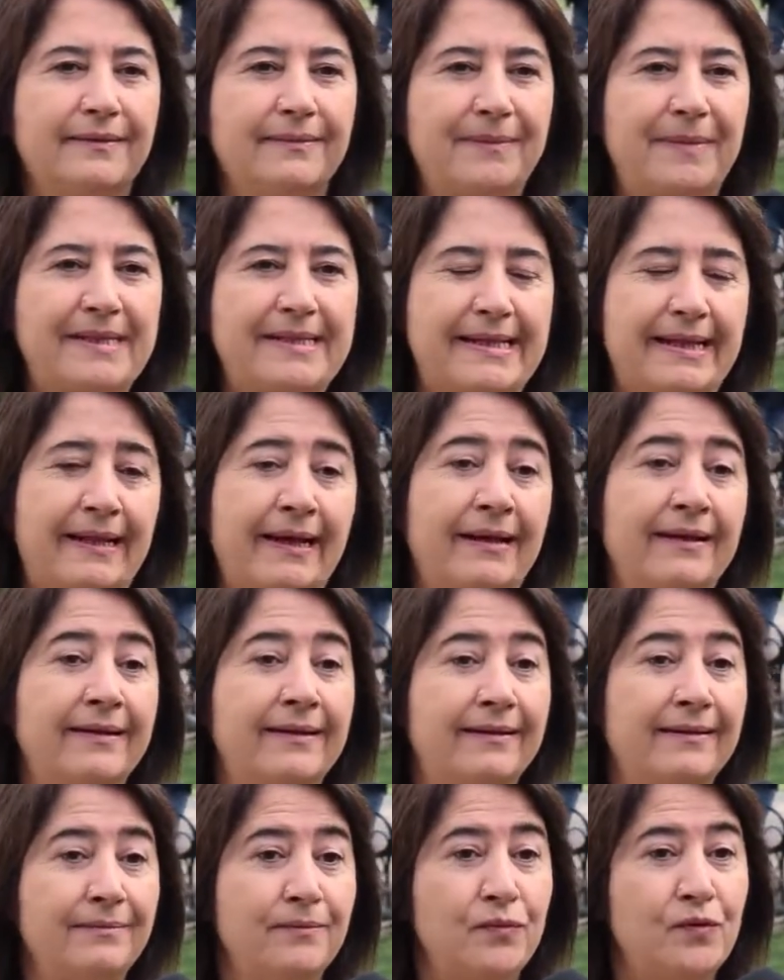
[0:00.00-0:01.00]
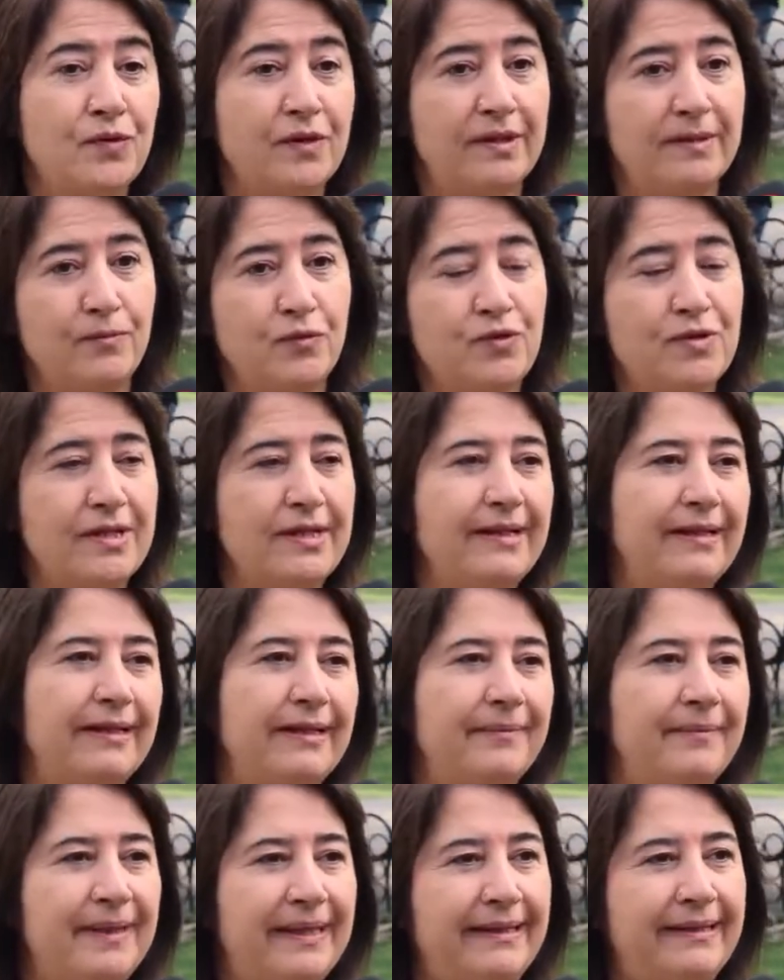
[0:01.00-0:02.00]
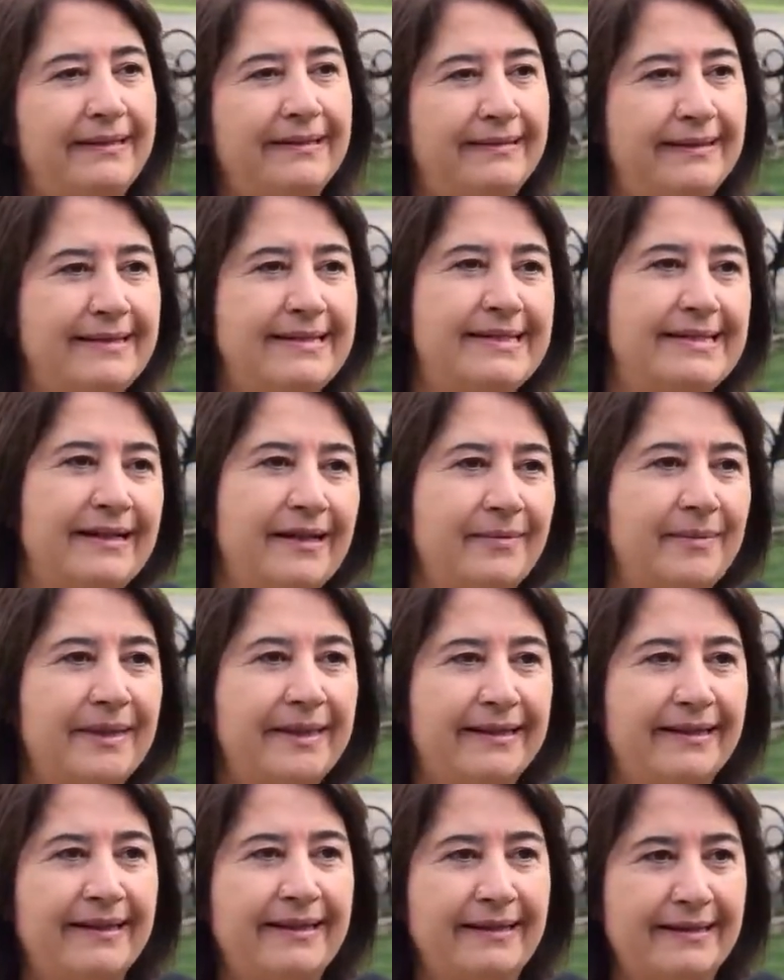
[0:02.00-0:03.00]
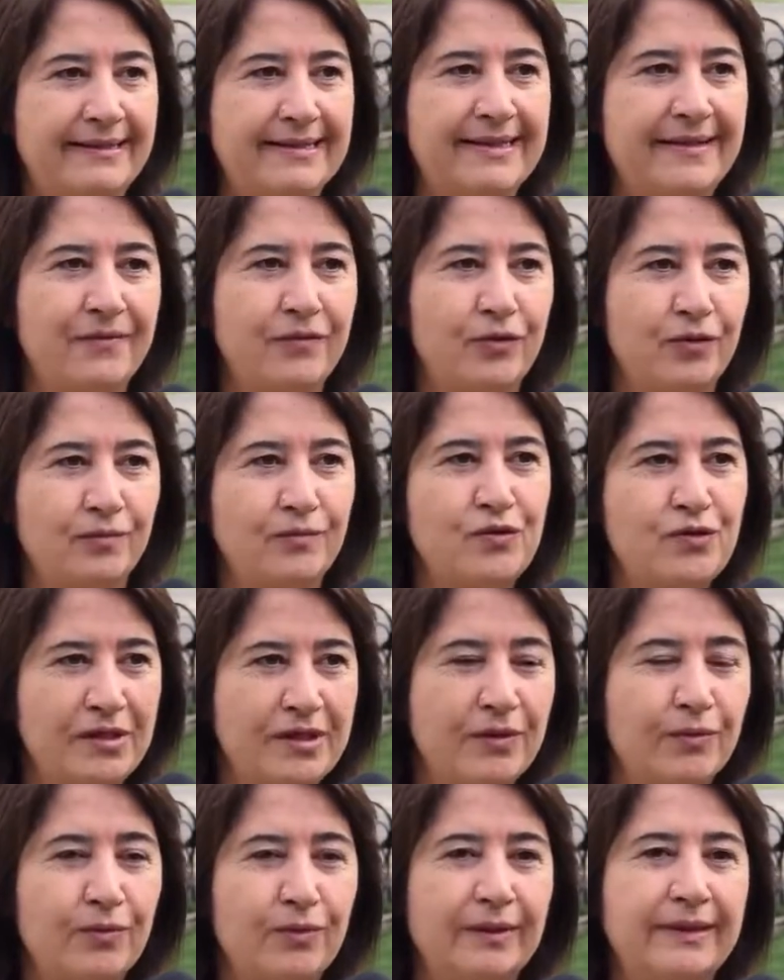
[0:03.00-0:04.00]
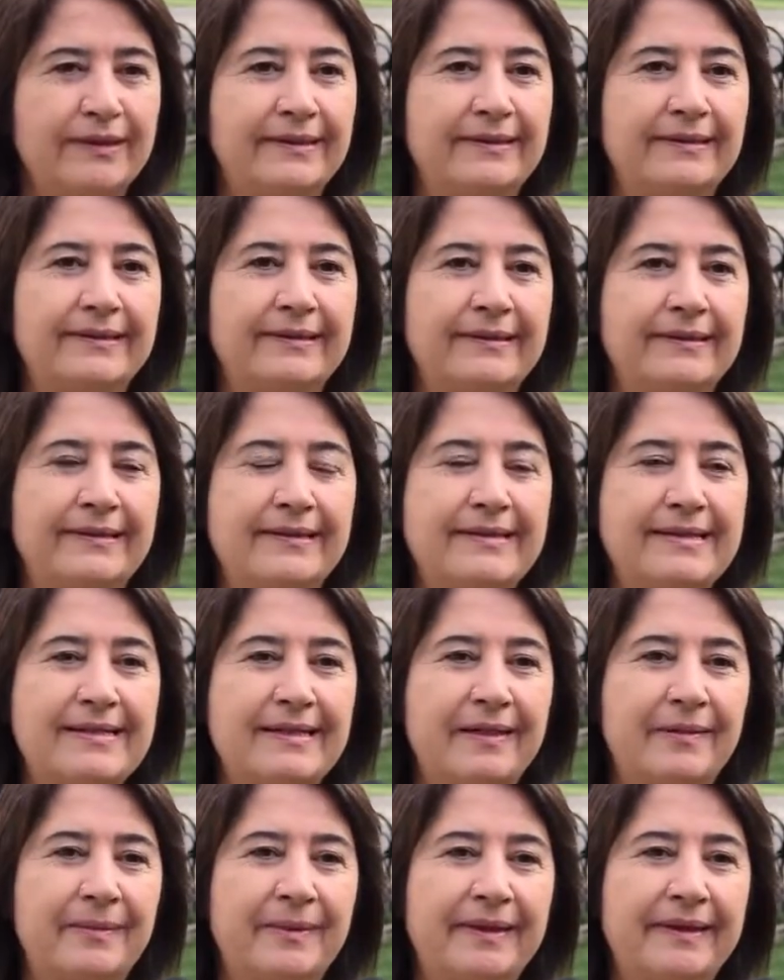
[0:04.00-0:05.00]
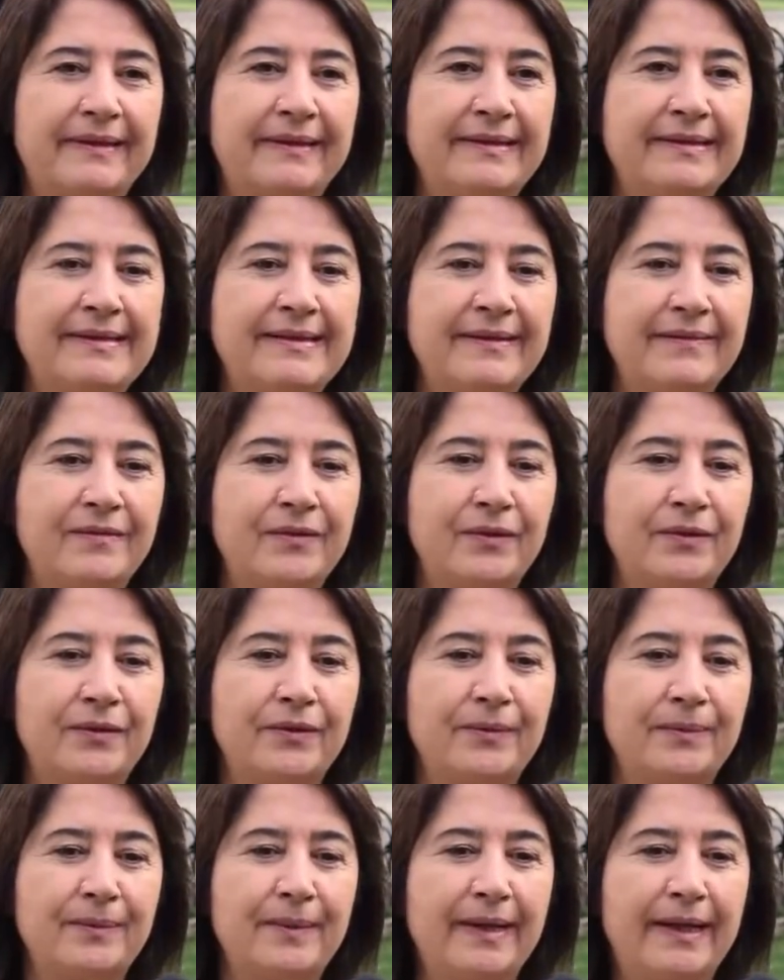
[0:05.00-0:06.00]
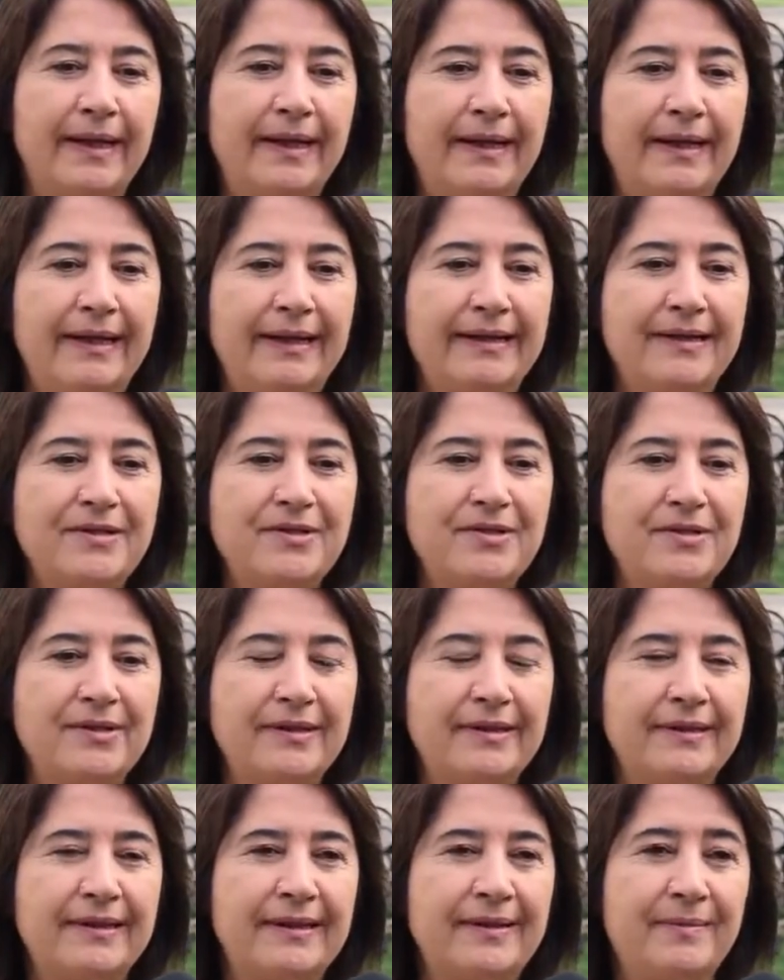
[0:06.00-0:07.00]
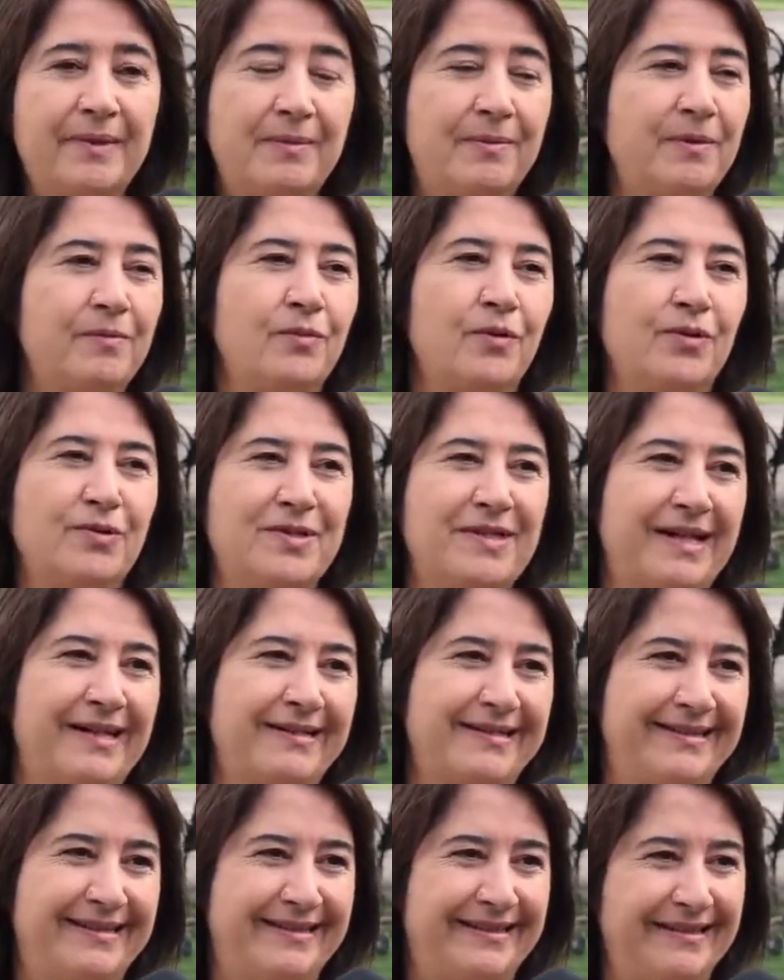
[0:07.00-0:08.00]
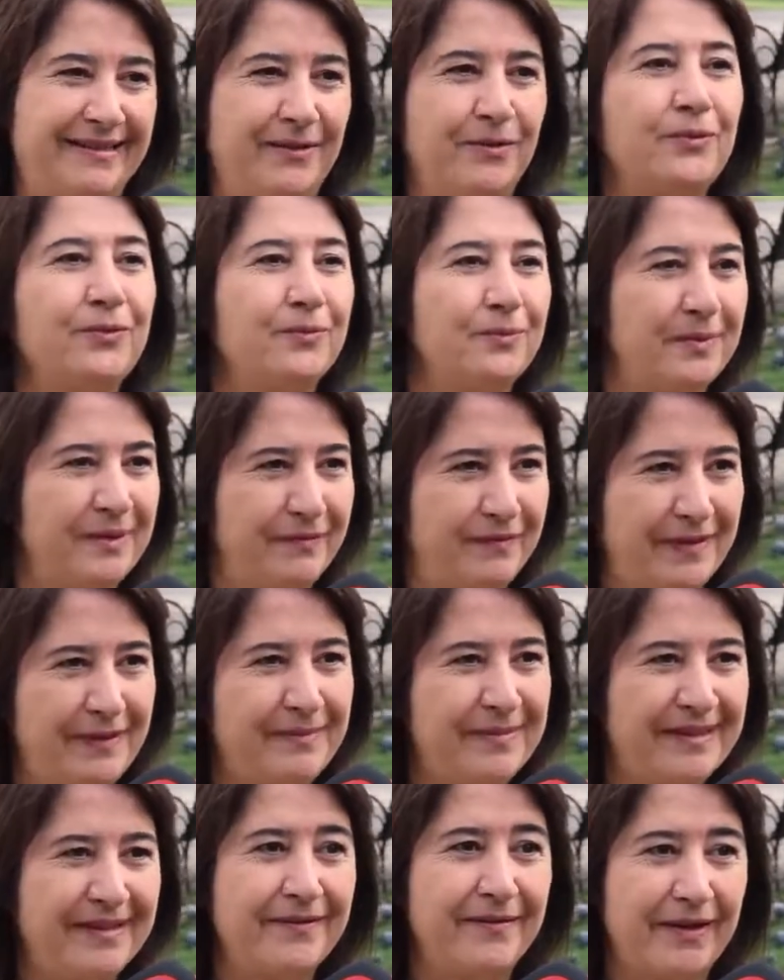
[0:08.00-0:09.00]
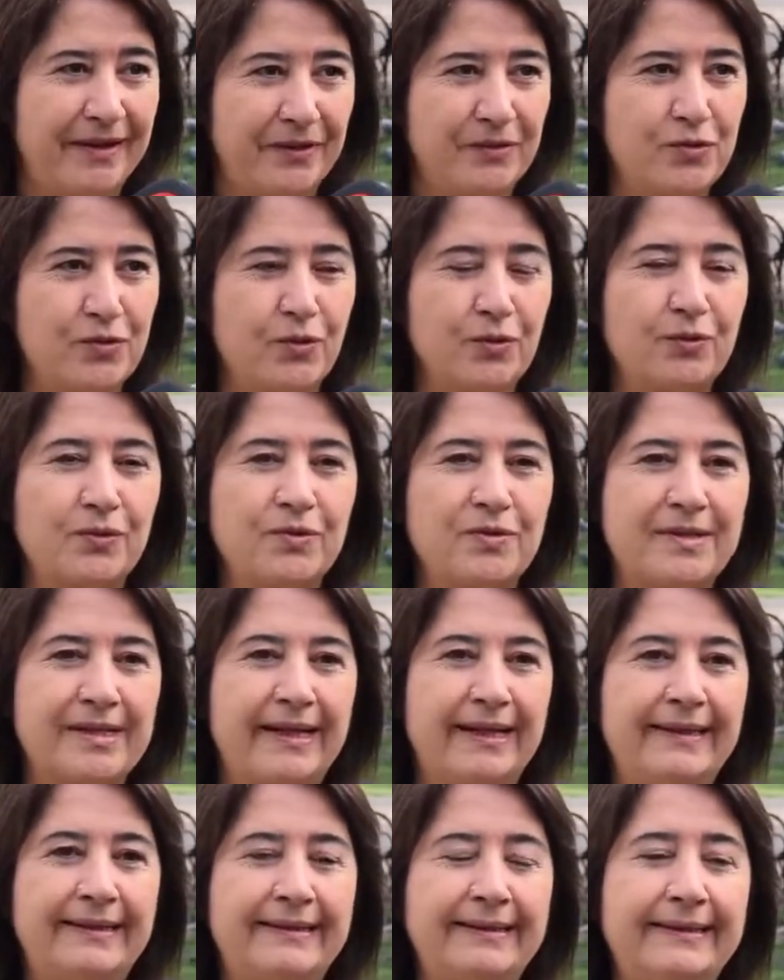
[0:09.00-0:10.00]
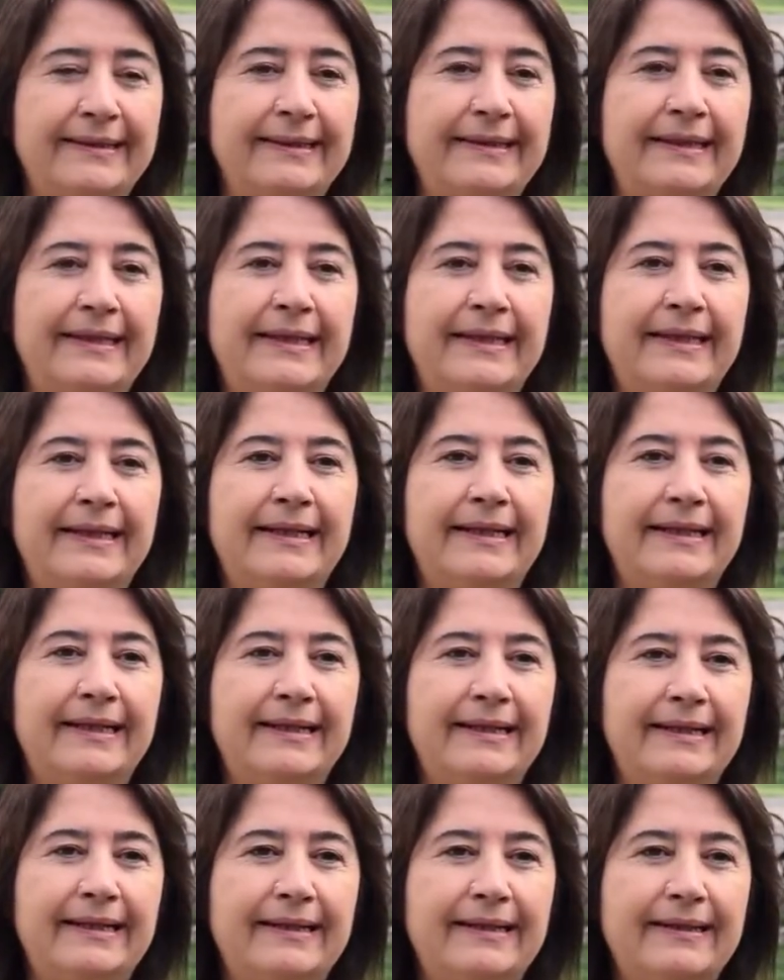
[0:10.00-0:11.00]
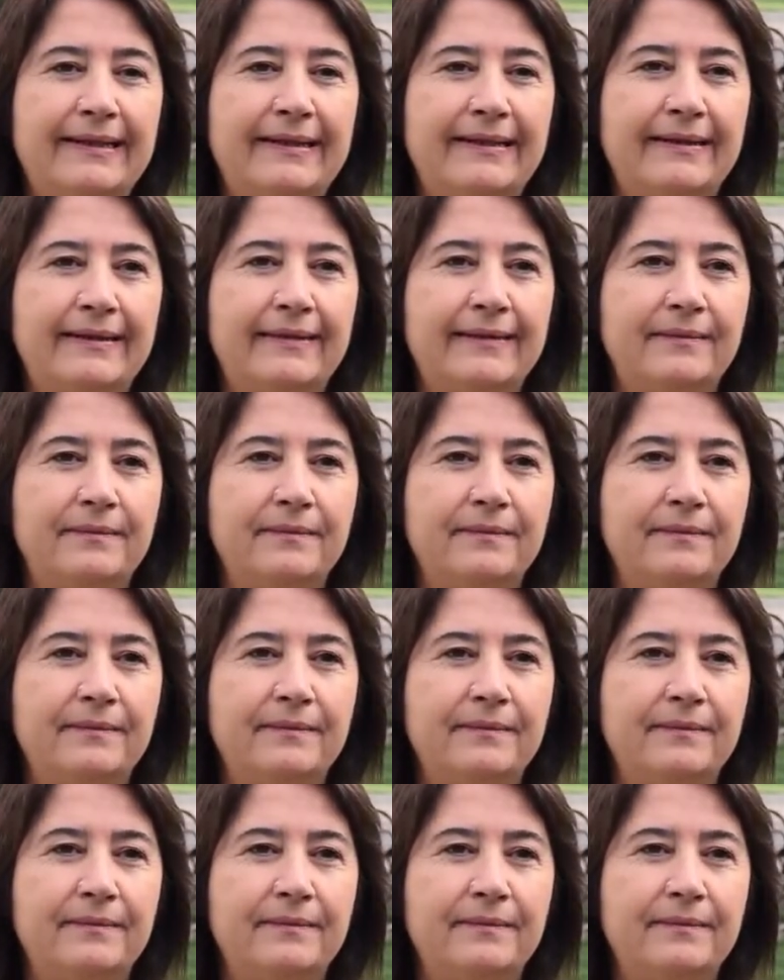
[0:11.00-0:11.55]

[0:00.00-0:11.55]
mesela müzikle birlikte sinemayı da seviyorum. Müziğin kullanıldığı sinemayı da seviyorum. İşte diyelim ki bir Mozart, onun bir filmi de vardı, çok güzeldi. Ee,